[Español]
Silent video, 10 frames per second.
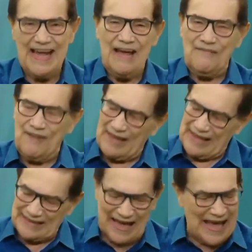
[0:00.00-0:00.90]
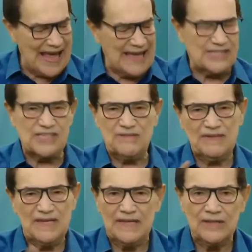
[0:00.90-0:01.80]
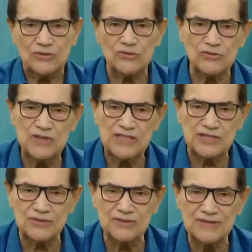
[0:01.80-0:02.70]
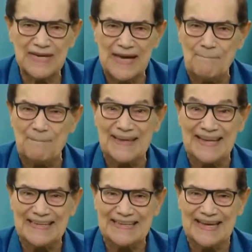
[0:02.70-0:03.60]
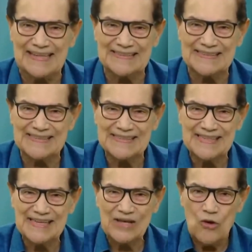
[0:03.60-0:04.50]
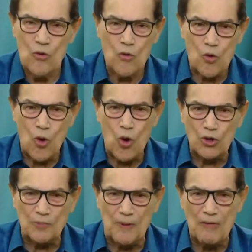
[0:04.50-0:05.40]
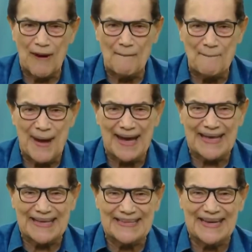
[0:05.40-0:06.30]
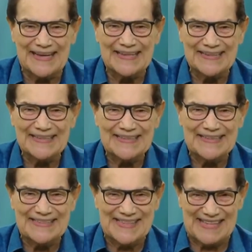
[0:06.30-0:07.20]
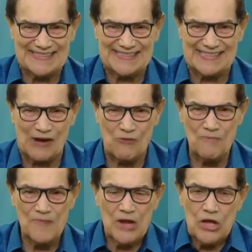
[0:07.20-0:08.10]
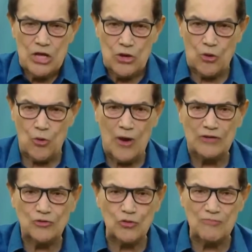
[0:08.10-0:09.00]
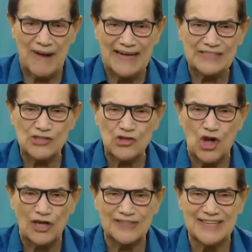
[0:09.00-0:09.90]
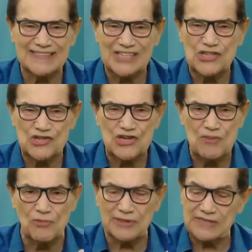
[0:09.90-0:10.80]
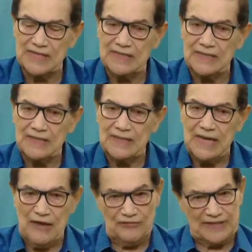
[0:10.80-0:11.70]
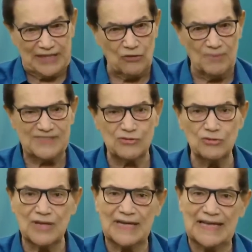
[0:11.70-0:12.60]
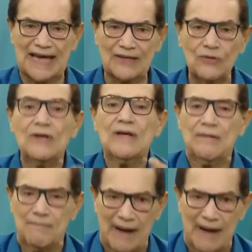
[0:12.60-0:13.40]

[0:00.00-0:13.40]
acuéstese, todo esto es una banalidad. El cuerpo es una máquina de acción. Y cuanto más nosotros lo exigimos, evitando las exageraciones, claro,